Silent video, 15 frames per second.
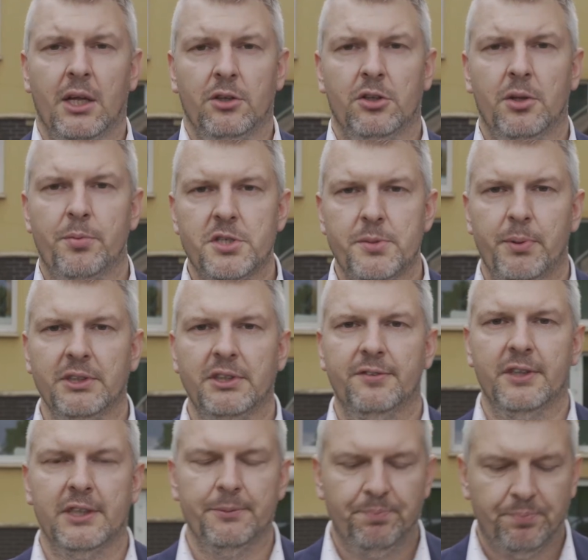no to proszę
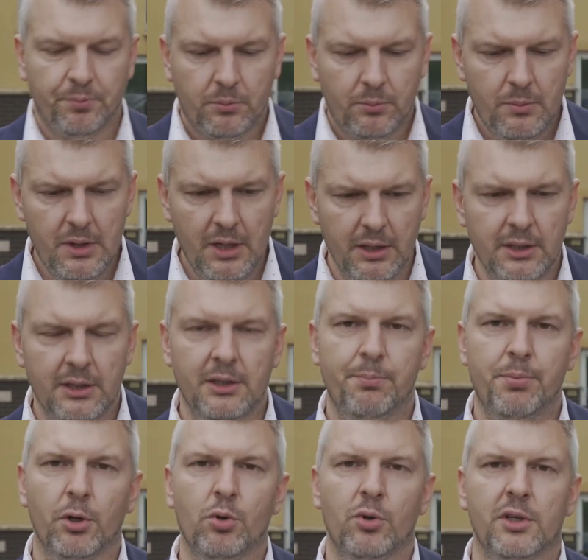Państwa,
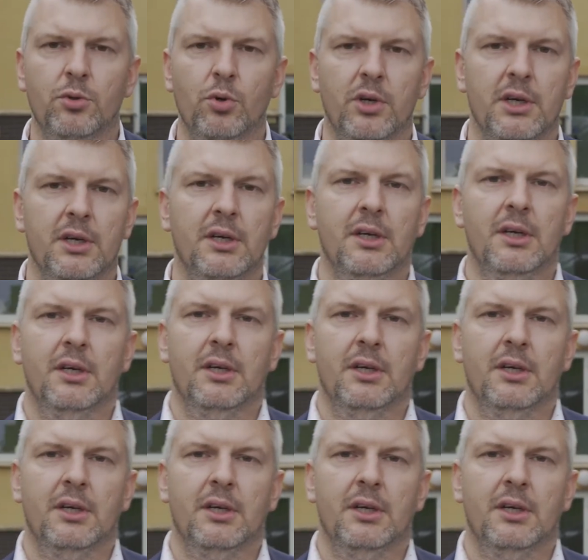prokuratura